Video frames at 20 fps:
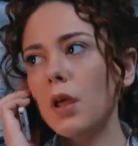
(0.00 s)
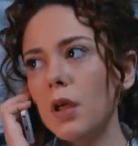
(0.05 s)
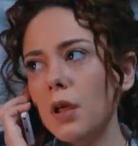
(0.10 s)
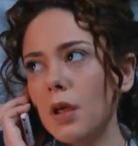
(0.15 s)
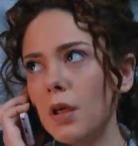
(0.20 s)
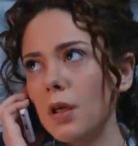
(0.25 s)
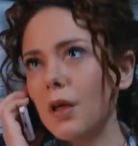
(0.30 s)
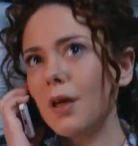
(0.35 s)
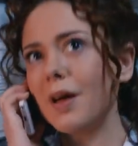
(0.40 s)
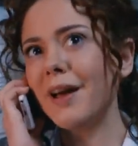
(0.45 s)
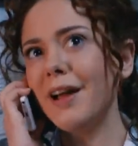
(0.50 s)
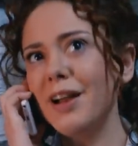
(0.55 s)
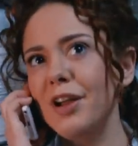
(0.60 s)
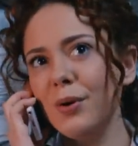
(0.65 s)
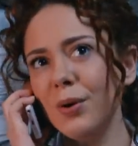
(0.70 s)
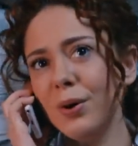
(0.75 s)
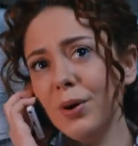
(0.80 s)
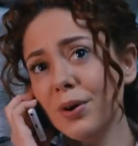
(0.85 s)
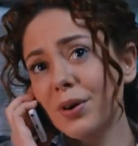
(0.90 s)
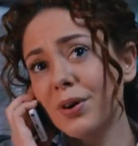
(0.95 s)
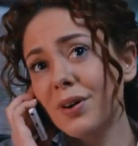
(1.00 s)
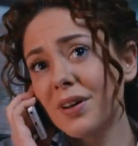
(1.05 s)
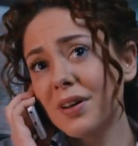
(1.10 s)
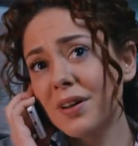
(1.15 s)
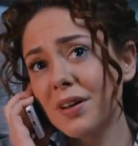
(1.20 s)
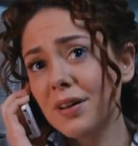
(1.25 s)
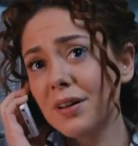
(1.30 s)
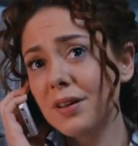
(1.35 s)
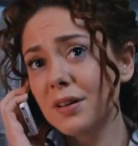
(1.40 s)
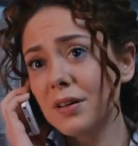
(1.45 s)
ee, alo?
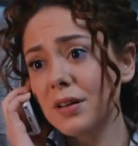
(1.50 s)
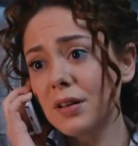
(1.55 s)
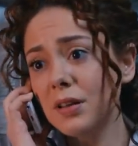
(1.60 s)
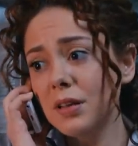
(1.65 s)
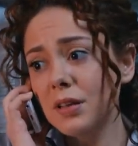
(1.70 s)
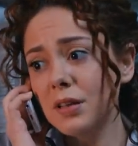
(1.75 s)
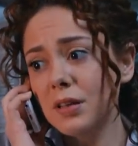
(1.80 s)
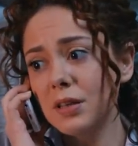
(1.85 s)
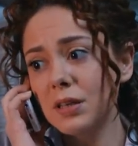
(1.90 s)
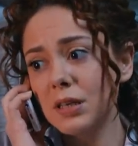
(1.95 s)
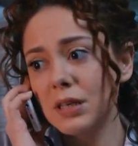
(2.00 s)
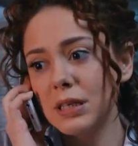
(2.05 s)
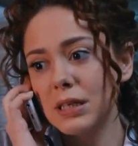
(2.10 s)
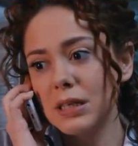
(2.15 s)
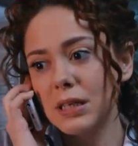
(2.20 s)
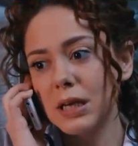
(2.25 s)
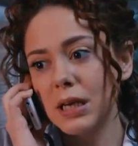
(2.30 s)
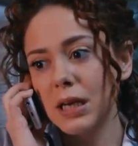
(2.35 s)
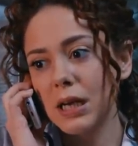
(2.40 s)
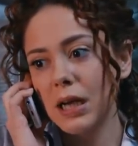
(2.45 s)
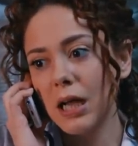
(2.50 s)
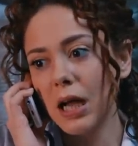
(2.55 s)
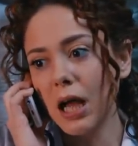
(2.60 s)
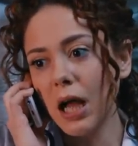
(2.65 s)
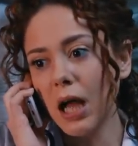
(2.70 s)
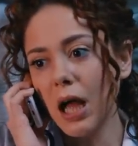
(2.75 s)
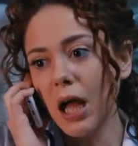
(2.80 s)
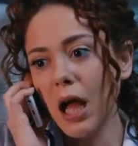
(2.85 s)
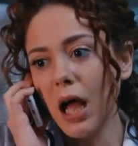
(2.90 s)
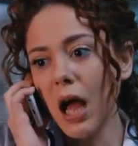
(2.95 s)
Alo. Ee, merhaba.
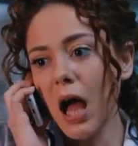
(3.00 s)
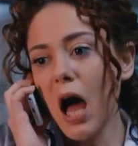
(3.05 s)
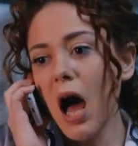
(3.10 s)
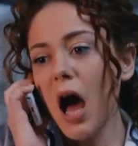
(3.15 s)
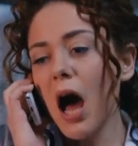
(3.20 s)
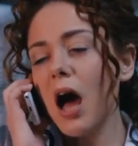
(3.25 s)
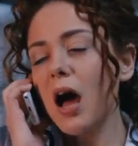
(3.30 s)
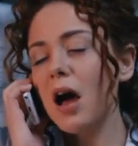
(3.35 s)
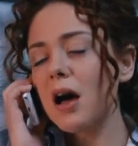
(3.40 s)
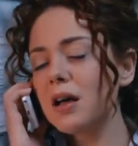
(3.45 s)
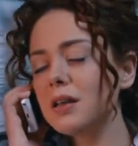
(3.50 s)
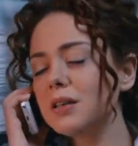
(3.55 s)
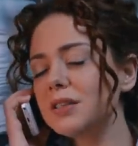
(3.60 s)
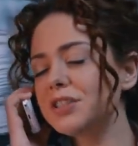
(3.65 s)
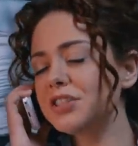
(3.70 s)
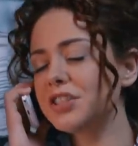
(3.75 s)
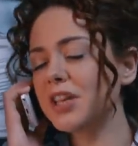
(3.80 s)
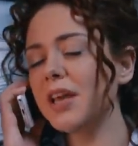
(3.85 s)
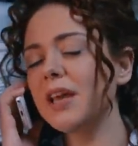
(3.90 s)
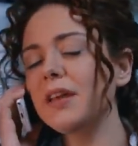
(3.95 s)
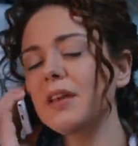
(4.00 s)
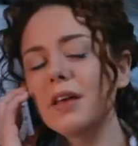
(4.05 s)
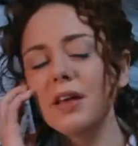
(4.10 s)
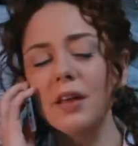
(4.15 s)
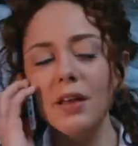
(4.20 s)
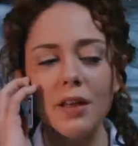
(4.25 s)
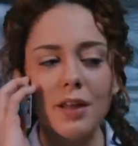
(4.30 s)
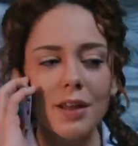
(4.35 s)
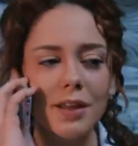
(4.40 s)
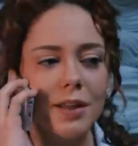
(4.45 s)
Ben babamı aramıştım Ha ama... şey,
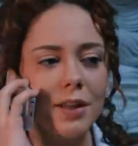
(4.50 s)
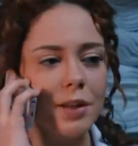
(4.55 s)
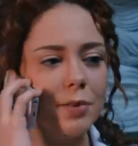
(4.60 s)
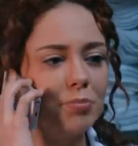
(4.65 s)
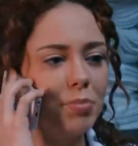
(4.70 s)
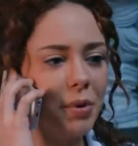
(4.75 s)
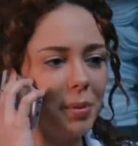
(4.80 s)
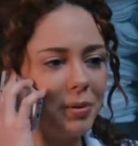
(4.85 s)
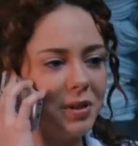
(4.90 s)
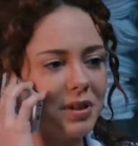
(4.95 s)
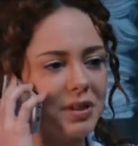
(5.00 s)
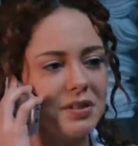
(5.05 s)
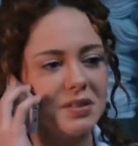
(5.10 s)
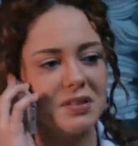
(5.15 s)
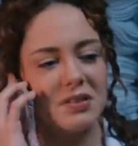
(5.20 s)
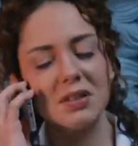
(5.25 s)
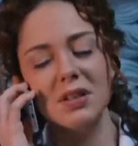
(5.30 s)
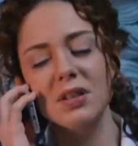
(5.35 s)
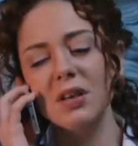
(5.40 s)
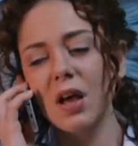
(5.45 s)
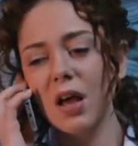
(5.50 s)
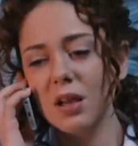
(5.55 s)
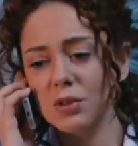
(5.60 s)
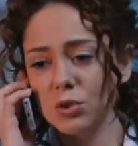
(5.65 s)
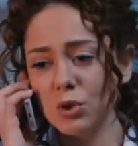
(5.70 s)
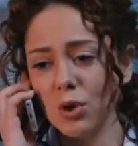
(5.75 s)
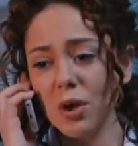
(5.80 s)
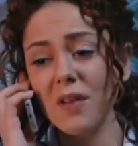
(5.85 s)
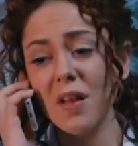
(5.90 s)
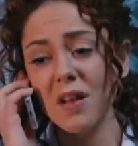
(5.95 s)
e, babanız e,
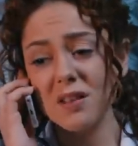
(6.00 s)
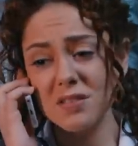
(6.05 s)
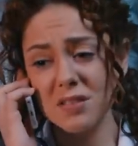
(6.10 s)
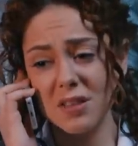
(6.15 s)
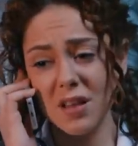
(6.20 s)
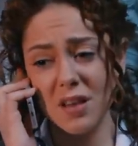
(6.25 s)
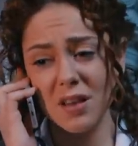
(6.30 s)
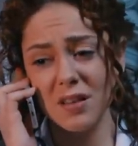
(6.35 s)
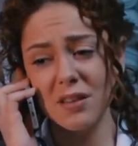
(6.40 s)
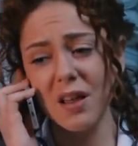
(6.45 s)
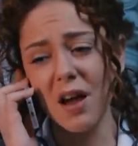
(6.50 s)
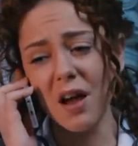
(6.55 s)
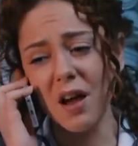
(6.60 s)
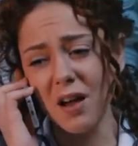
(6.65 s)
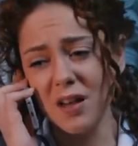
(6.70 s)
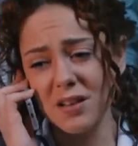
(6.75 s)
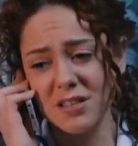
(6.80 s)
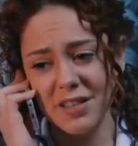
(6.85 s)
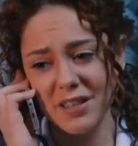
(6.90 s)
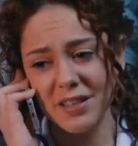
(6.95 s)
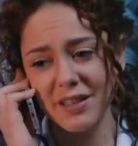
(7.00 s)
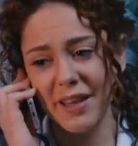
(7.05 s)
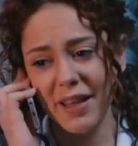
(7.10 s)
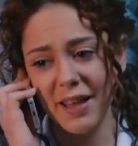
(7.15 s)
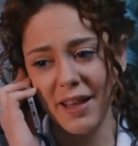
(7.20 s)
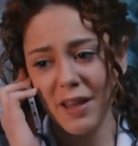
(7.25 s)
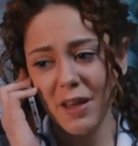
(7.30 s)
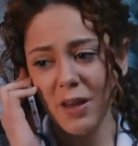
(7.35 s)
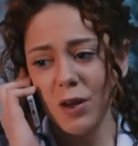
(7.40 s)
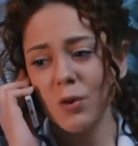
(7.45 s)
şu an hastanede,
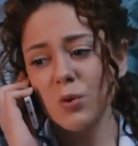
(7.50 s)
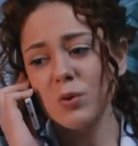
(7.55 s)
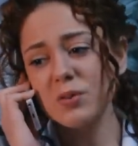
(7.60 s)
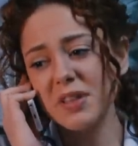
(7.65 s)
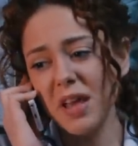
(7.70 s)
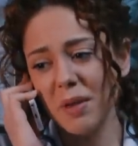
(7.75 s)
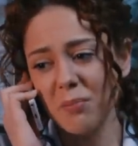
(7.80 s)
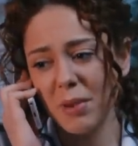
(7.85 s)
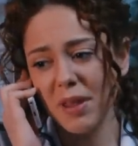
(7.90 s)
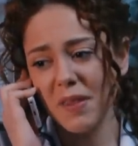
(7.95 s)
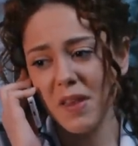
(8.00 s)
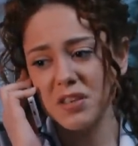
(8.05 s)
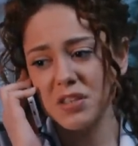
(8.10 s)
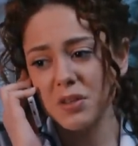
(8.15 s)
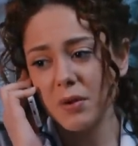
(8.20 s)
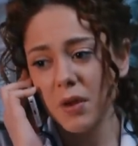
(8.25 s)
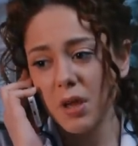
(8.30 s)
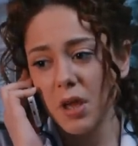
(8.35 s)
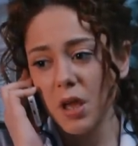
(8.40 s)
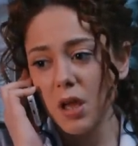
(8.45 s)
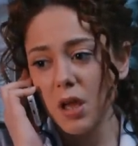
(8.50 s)
acilde. Ne? O yüzden ben Acil